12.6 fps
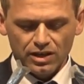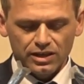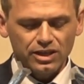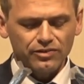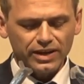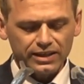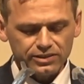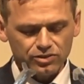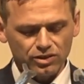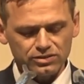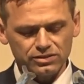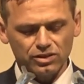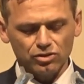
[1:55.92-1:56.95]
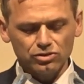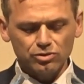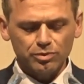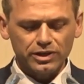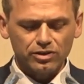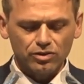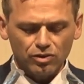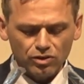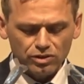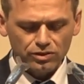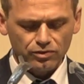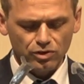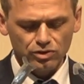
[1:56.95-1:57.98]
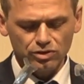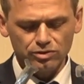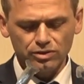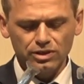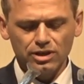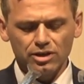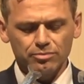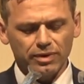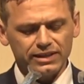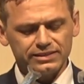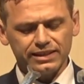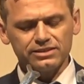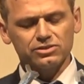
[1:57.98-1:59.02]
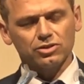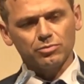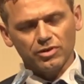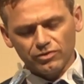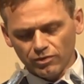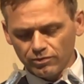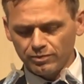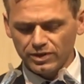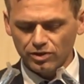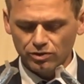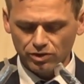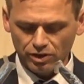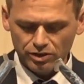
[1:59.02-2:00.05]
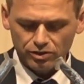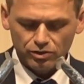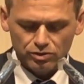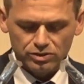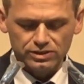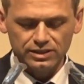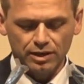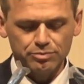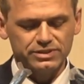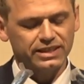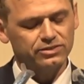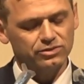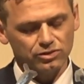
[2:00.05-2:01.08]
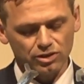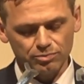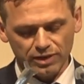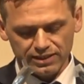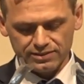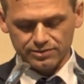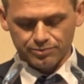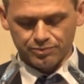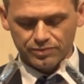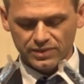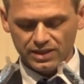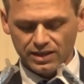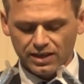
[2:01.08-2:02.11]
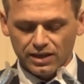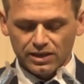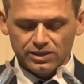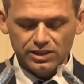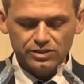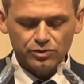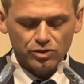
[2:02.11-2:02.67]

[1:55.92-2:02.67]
Hier wären die Kosten der Unterbringung ohne Wohnung bei 6,5 Millionen Euro und knapp 600 Plätzen. Dies